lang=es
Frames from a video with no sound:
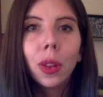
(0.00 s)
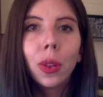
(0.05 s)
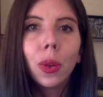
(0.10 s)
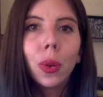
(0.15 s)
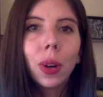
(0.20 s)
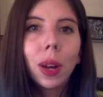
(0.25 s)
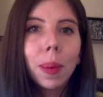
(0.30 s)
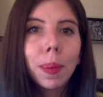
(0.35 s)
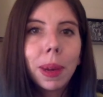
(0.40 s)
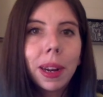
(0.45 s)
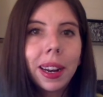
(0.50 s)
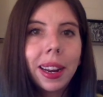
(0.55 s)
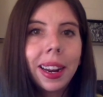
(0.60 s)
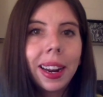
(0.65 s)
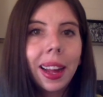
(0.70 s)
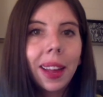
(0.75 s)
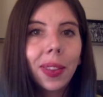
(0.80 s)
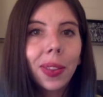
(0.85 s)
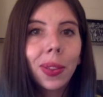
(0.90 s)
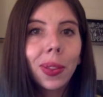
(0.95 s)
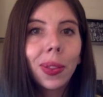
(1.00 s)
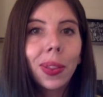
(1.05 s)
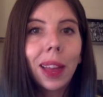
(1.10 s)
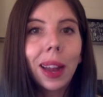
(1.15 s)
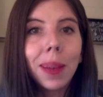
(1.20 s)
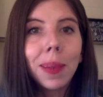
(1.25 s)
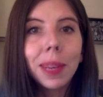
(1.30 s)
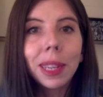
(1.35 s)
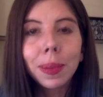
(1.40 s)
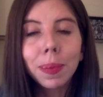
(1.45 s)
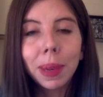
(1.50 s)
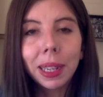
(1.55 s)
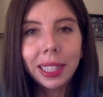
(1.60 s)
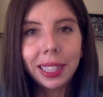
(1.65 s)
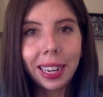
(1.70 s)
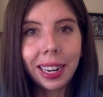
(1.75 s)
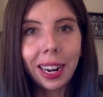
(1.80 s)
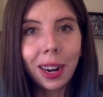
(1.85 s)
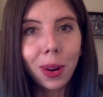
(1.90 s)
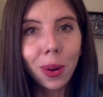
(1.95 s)
de una manera tal vez
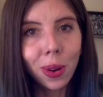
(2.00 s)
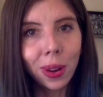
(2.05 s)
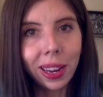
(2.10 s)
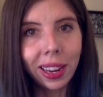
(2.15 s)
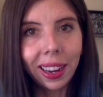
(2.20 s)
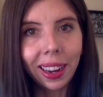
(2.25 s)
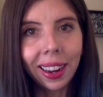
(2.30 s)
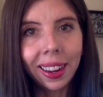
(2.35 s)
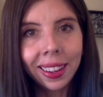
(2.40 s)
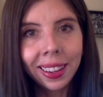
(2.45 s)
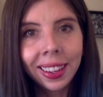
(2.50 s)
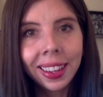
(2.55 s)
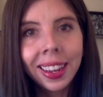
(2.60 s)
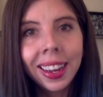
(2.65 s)
más analógica.